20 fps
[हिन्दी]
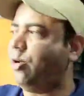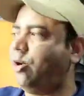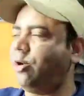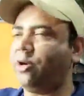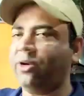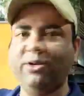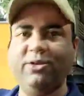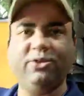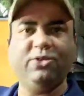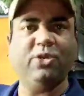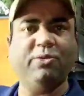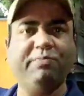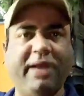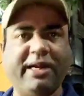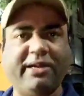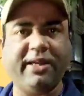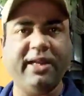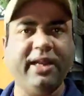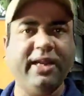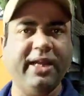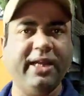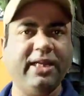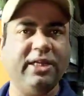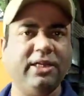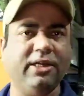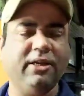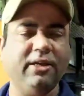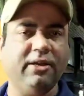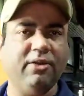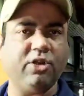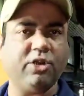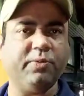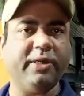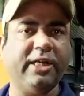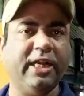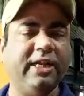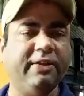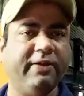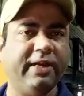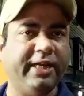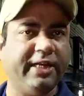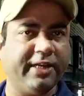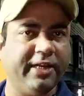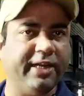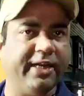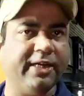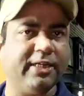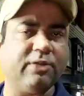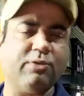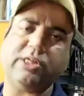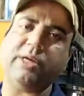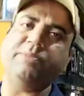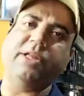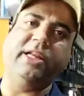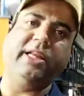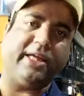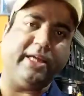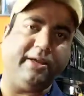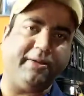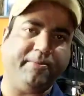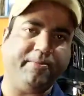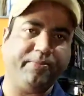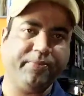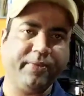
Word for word: और जो मटेरियल है उसमें डलने वाले इंग्रेडिएंट्स हैं वो सब दिल्ली के